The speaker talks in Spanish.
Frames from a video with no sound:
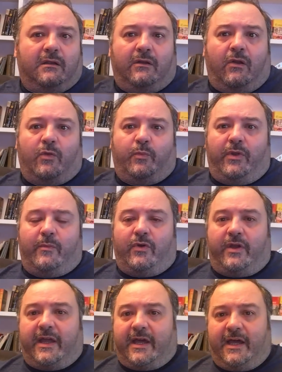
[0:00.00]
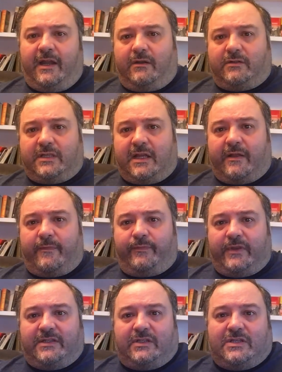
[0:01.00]
no nos podemos quejar, o sea,
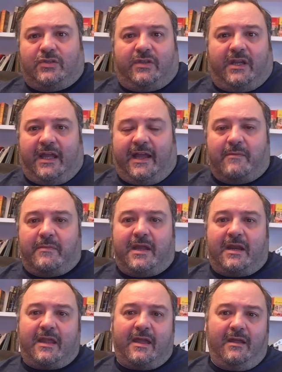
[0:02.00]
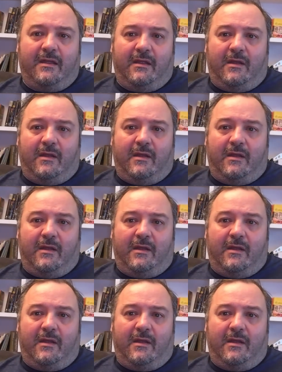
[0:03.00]
esto tiene que cambiar ya,